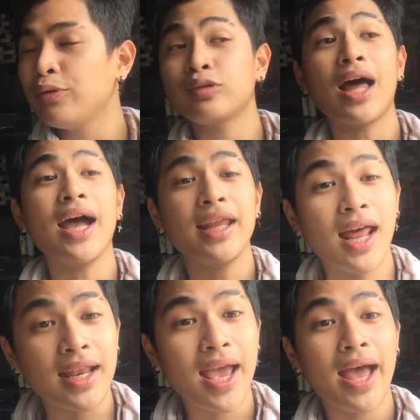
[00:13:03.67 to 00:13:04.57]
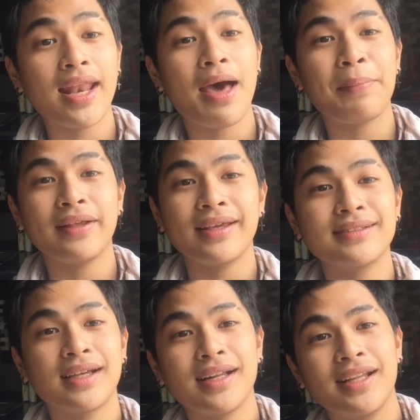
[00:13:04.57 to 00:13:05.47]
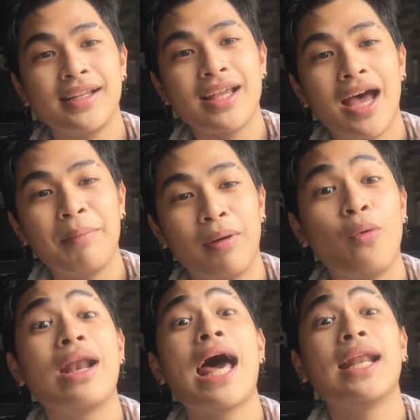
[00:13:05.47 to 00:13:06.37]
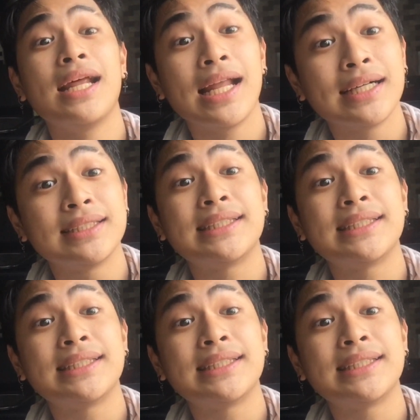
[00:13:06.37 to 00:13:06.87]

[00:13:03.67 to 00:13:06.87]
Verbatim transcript: putang ina niya, hanapin niya yung sarili Oh, niya. naman. Mawala na lang